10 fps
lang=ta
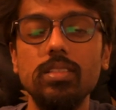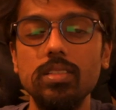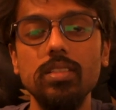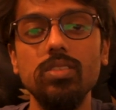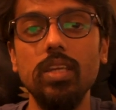
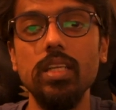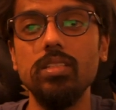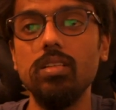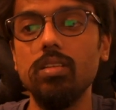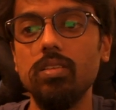டிஸ்டன்ஸ்
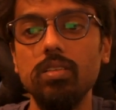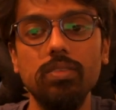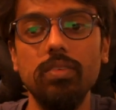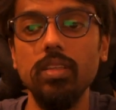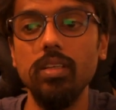
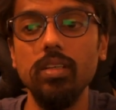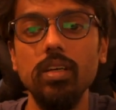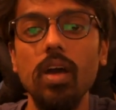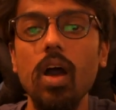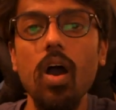எஜுகேஷன்ன்றது வந்துட்டு
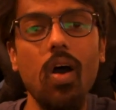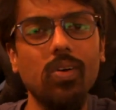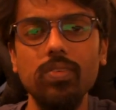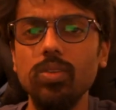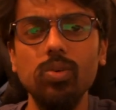
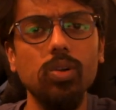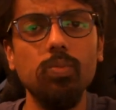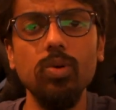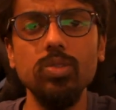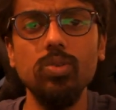அவங்க வந்து
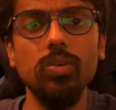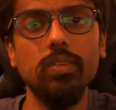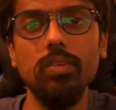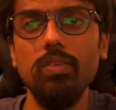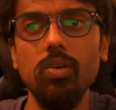உங்களுக்கு புக்ஸ்
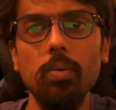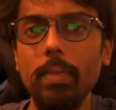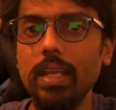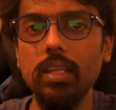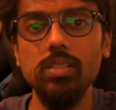கொடுத்துருவாங்க
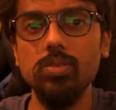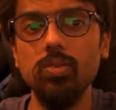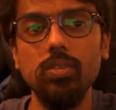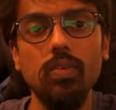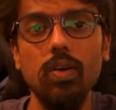மெட்டீரியல்ஸ்
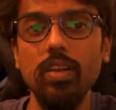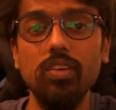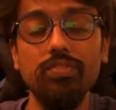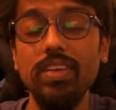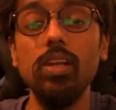கொடுத்துருவாங்க
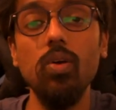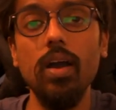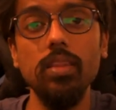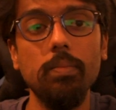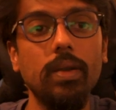நீங்கள் வீட்டில்
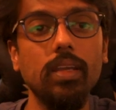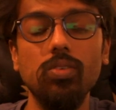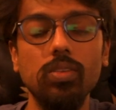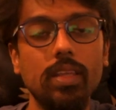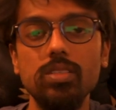உட்காந்து
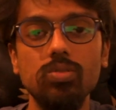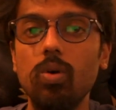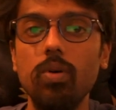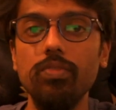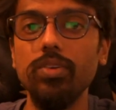படிக்கணும் தெர் இஸ்
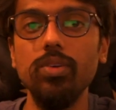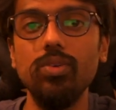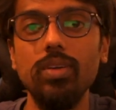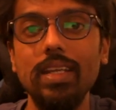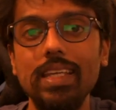நோ ஒன் ஃபார் யூ
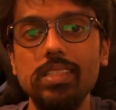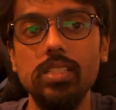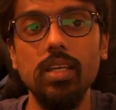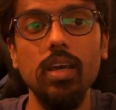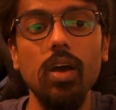டு
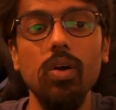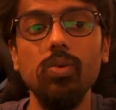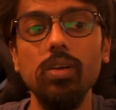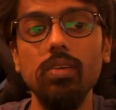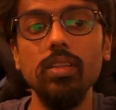டீச்
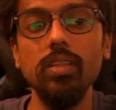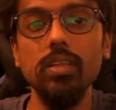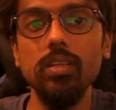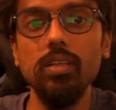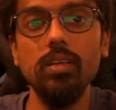உங்களுக்கு
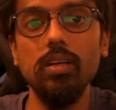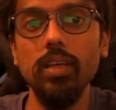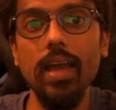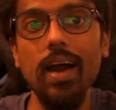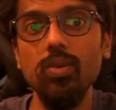வந்து
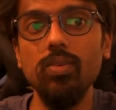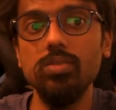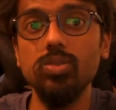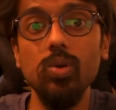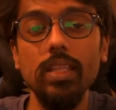யாரும்
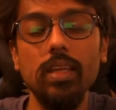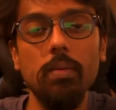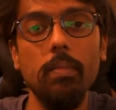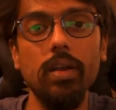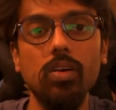சொல்லி
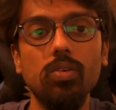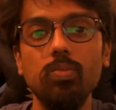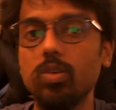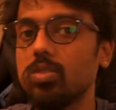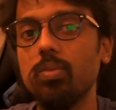தர மாட்டாங்க
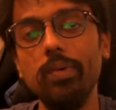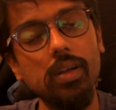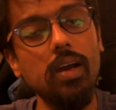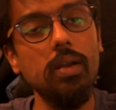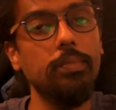புக்ஸை
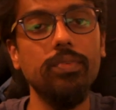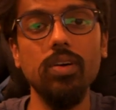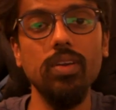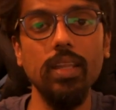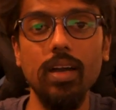மட்டும்
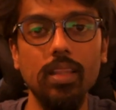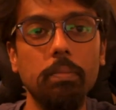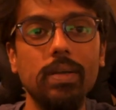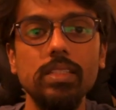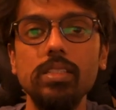அனுப்புவாங்க நீங்கள்
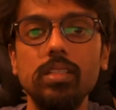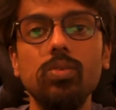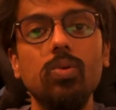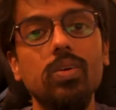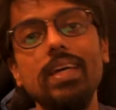அதை படிச்சுட்டு
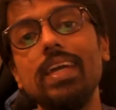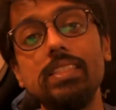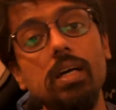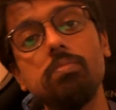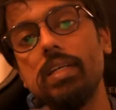ஒரு
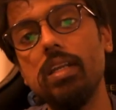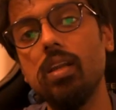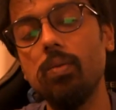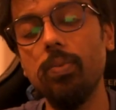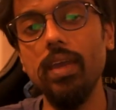எக்ஸாம்
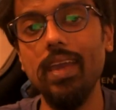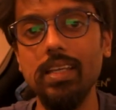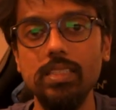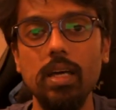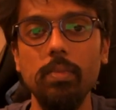சென்டரில் போய்
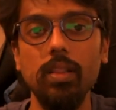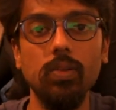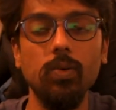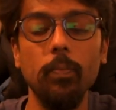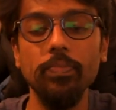எக்ஸாம்
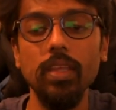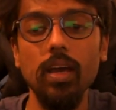எழுதணும்